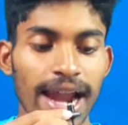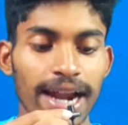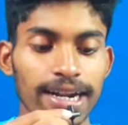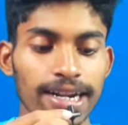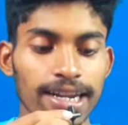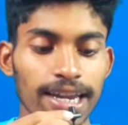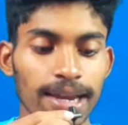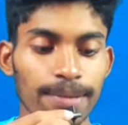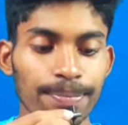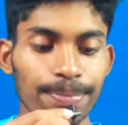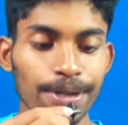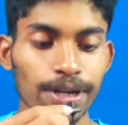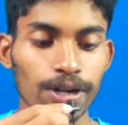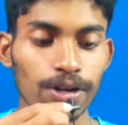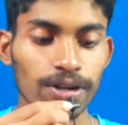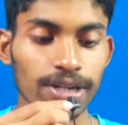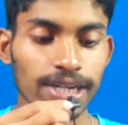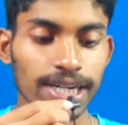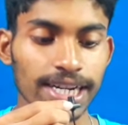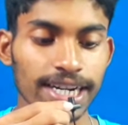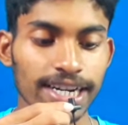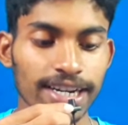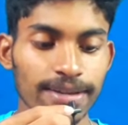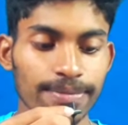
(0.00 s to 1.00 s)
అండ్ ఏపీలో
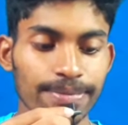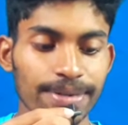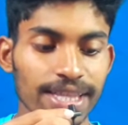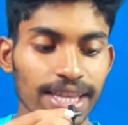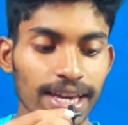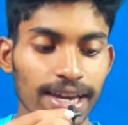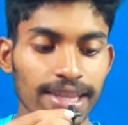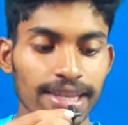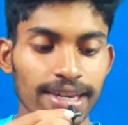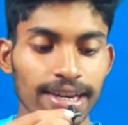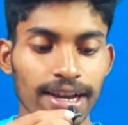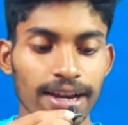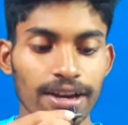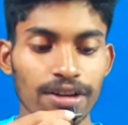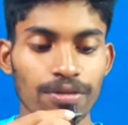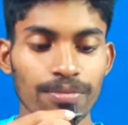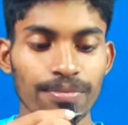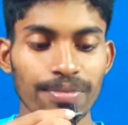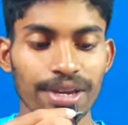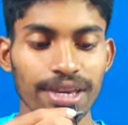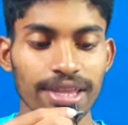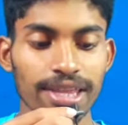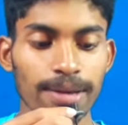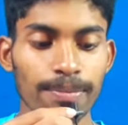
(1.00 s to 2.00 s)
టీడీపీదే
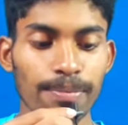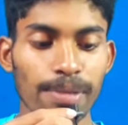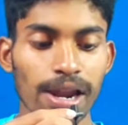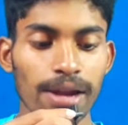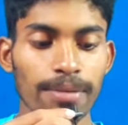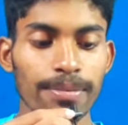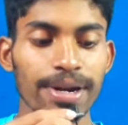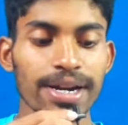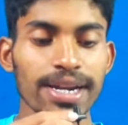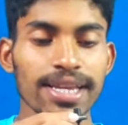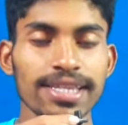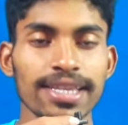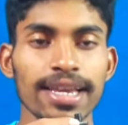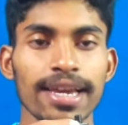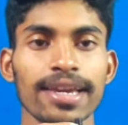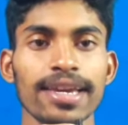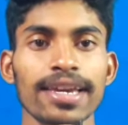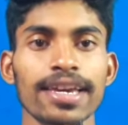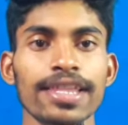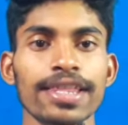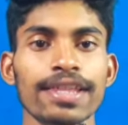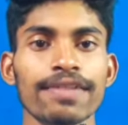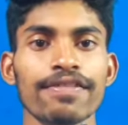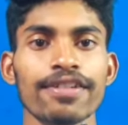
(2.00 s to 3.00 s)
అధికారం ఇదే బలమైన
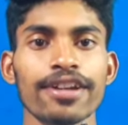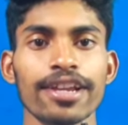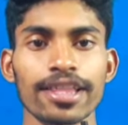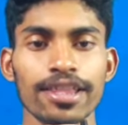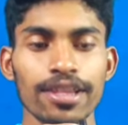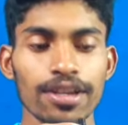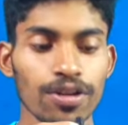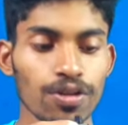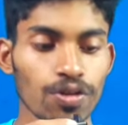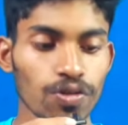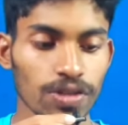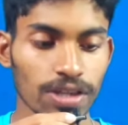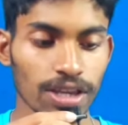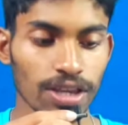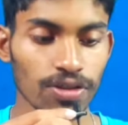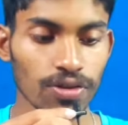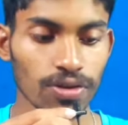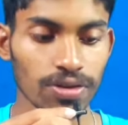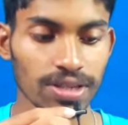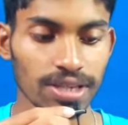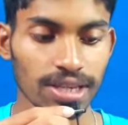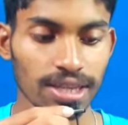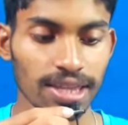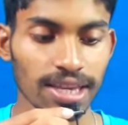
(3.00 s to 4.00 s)
సంకేతం అనేది న్యూస్
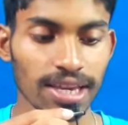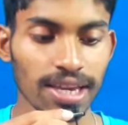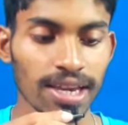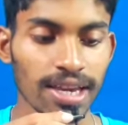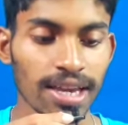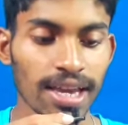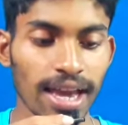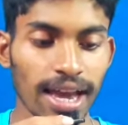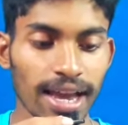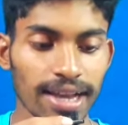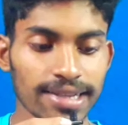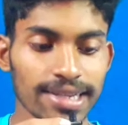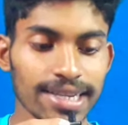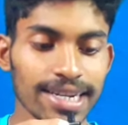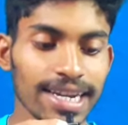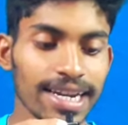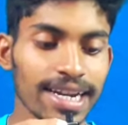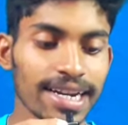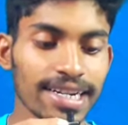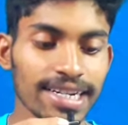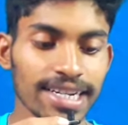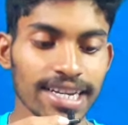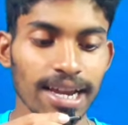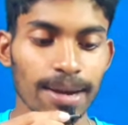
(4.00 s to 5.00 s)
అయితే వచ్చింది అసలు
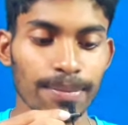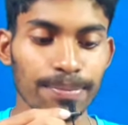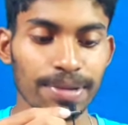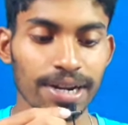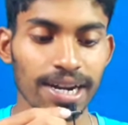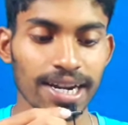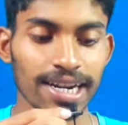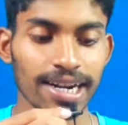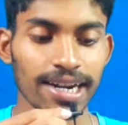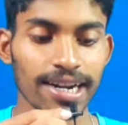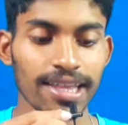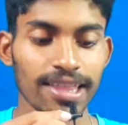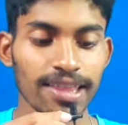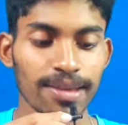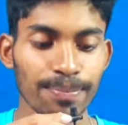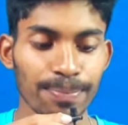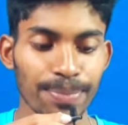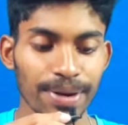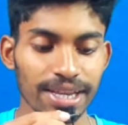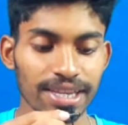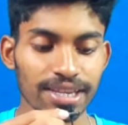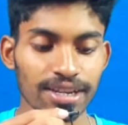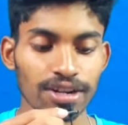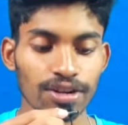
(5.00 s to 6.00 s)
ఏంటి అప్డేట్ అనేది
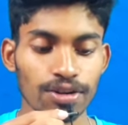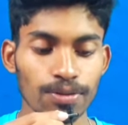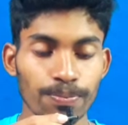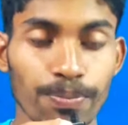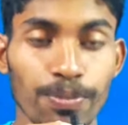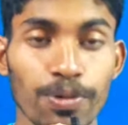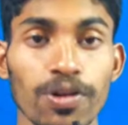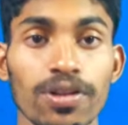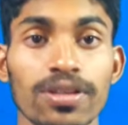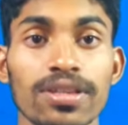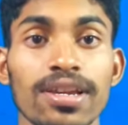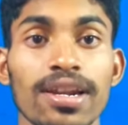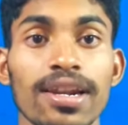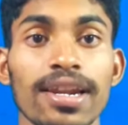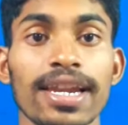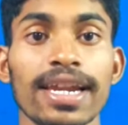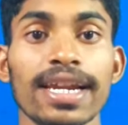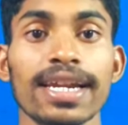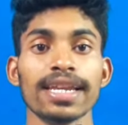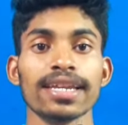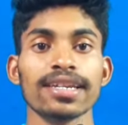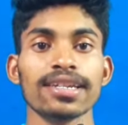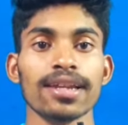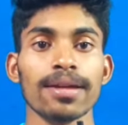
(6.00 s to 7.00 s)
ప్రజెంట్ ఇప్పుడు వచ్చిన
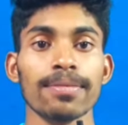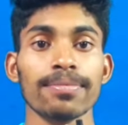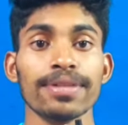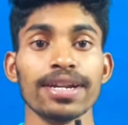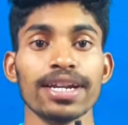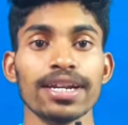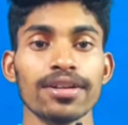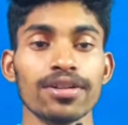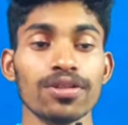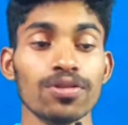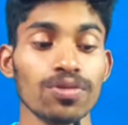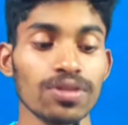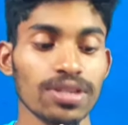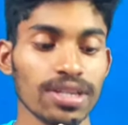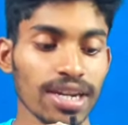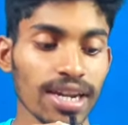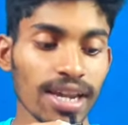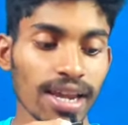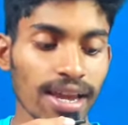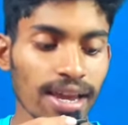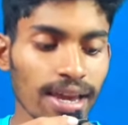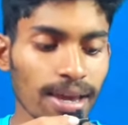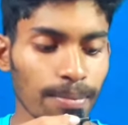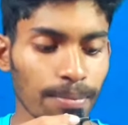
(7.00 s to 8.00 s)
లేటెస్ట్ అప్డేట్
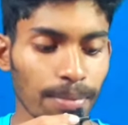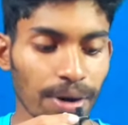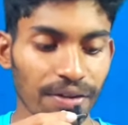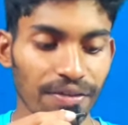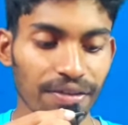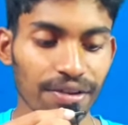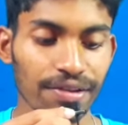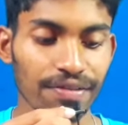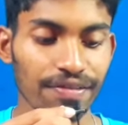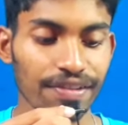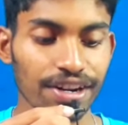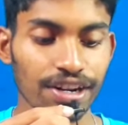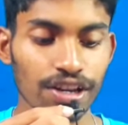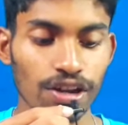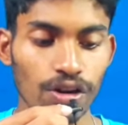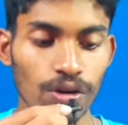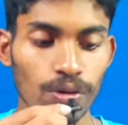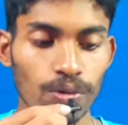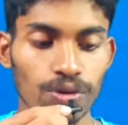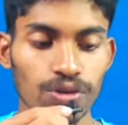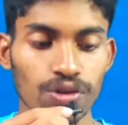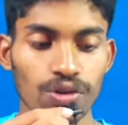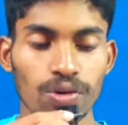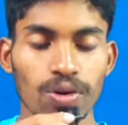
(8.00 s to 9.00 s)
న్యూస్ని మనం ఈ
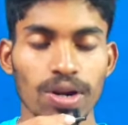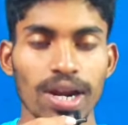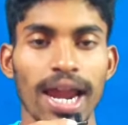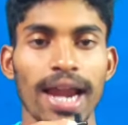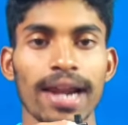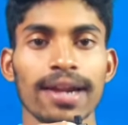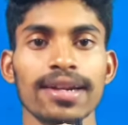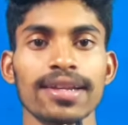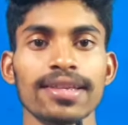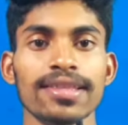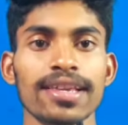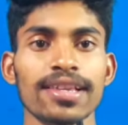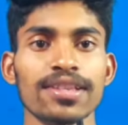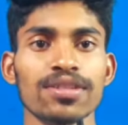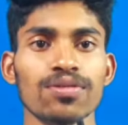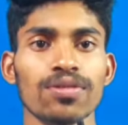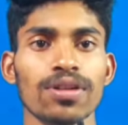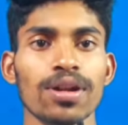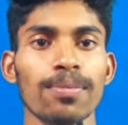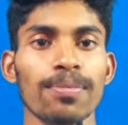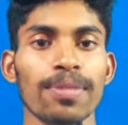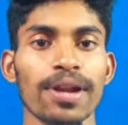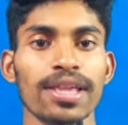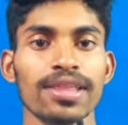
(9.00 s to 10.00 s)
వీడియోలో కొంచెం క్లారిటీ
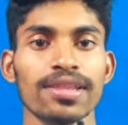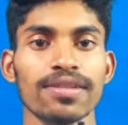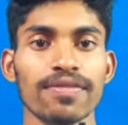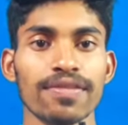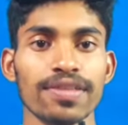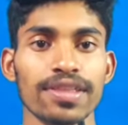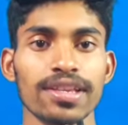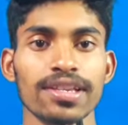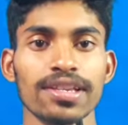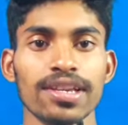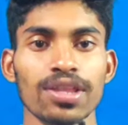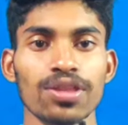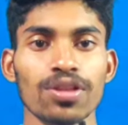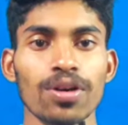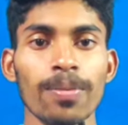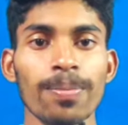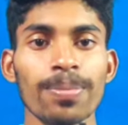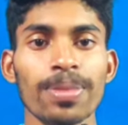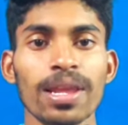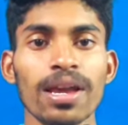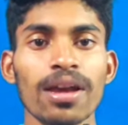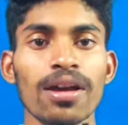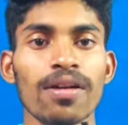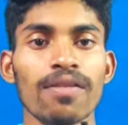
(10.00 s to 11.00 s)
తెలుసుకునే ప్రయత్నం అయితే చేద్దాం